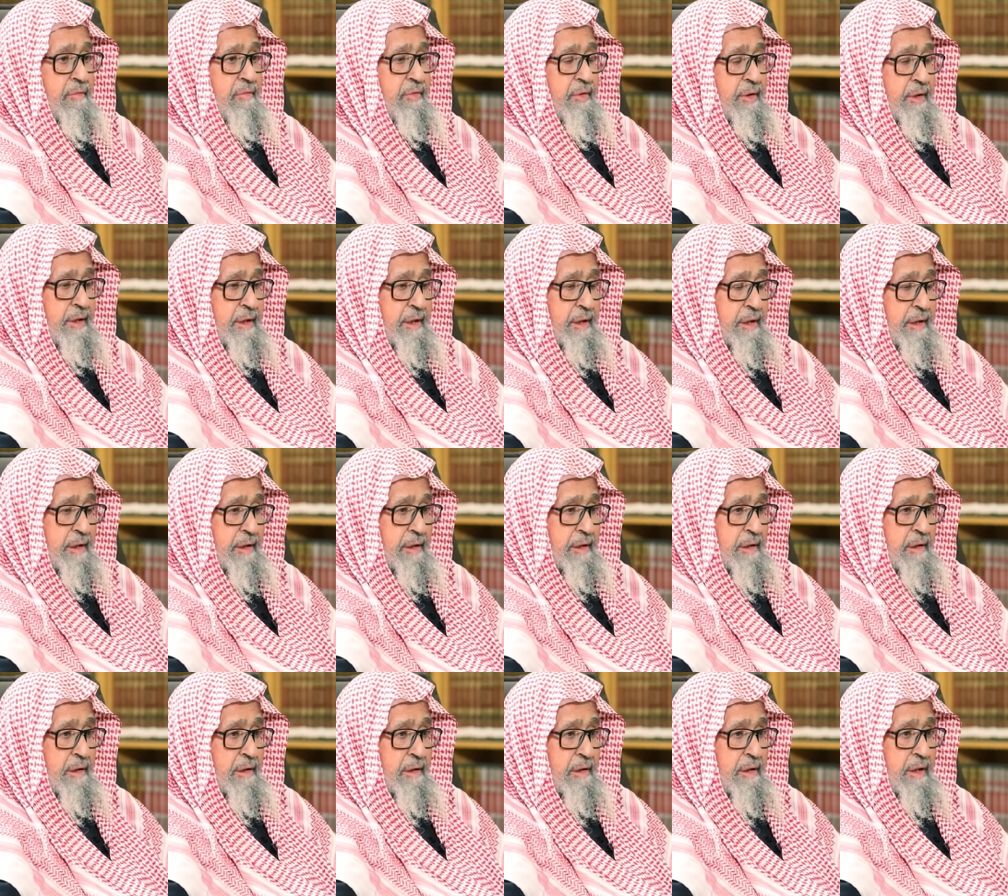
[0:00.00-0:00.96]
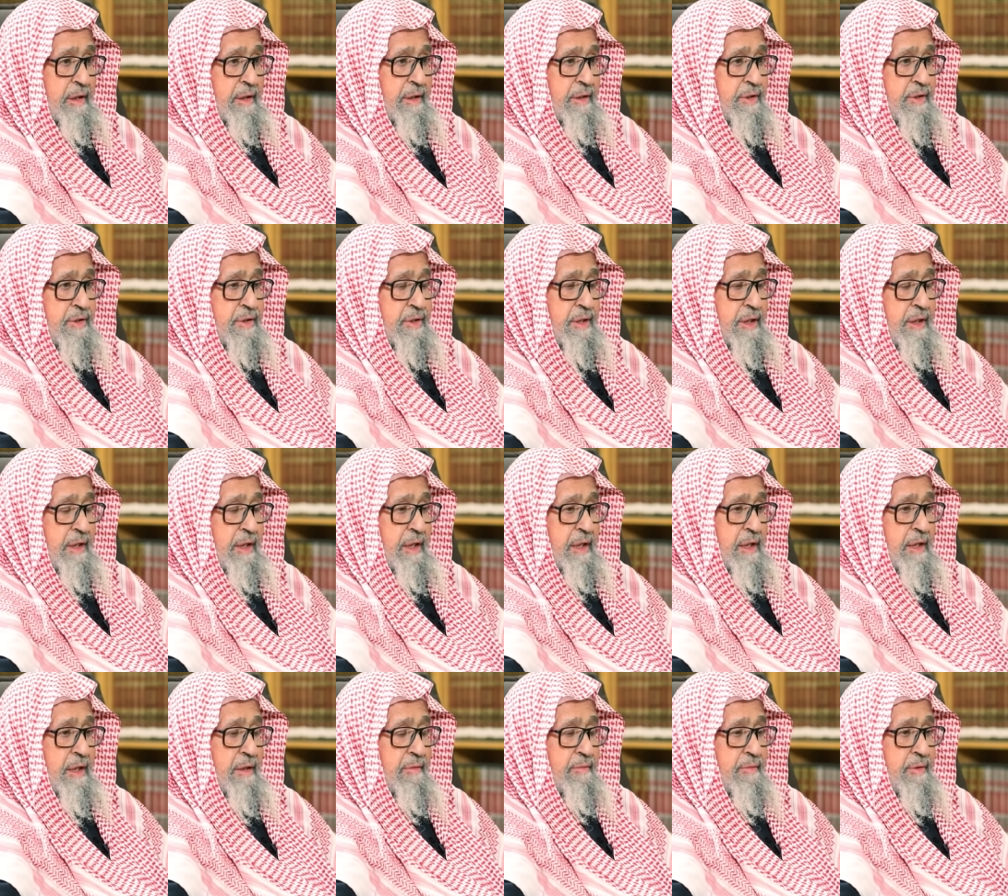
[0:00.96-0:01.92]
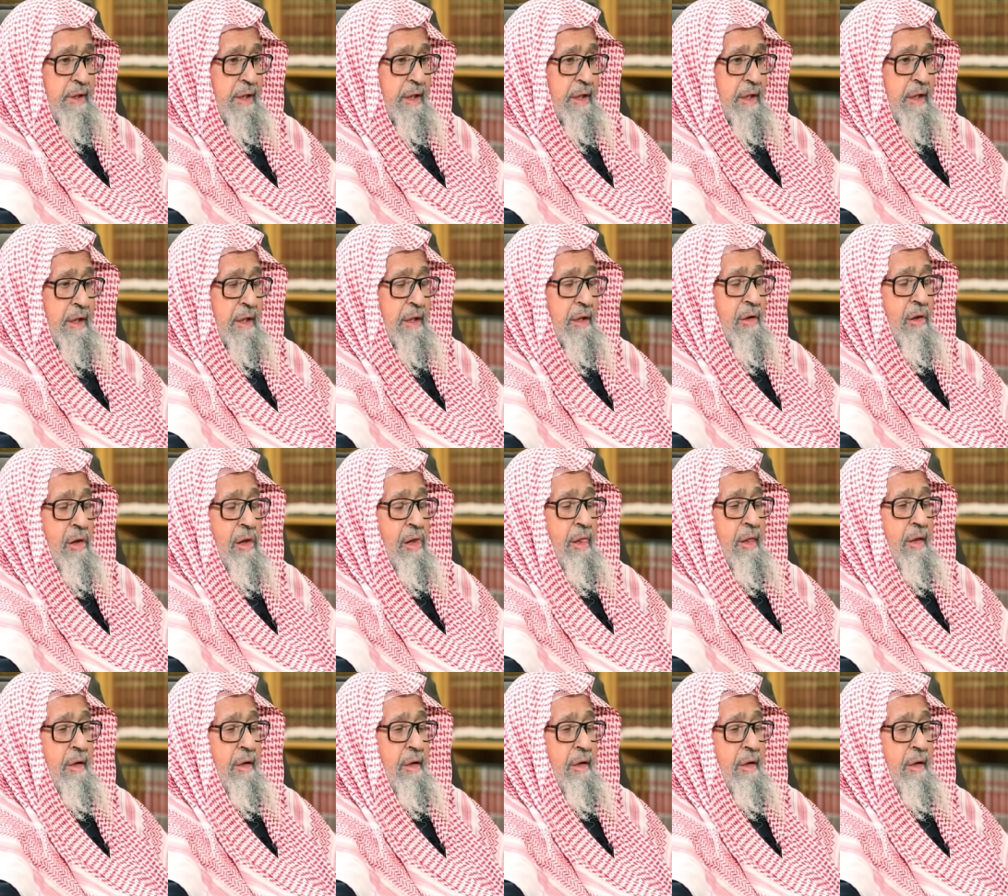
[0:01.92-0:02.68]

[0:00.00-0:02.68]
في الاستعانة بها